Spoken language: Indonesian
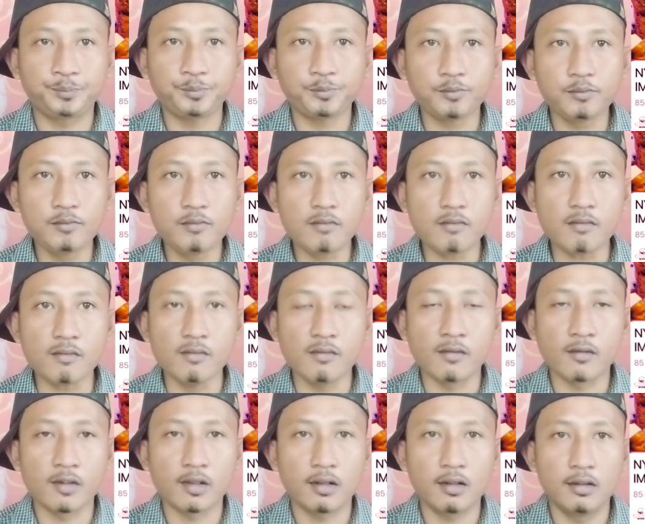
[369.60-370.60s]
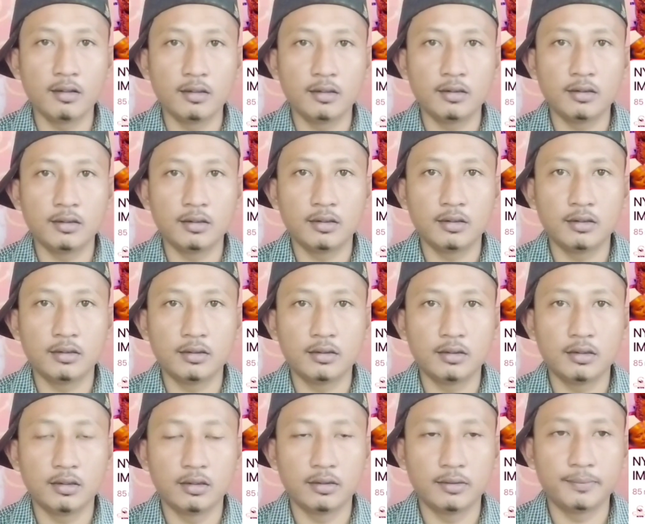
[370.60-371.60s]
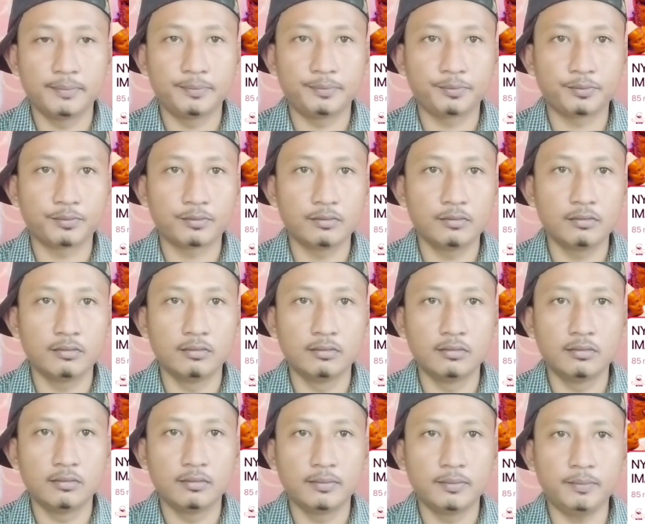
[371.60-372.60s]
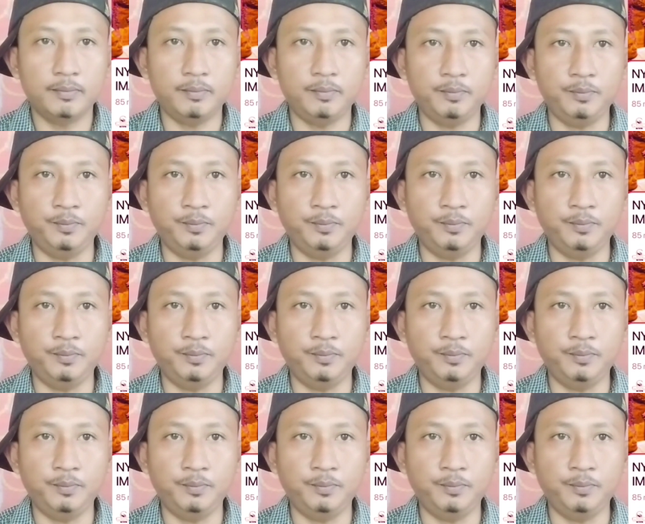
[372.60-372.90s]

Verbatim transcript: tentukan mana hai satu orang satu orang saya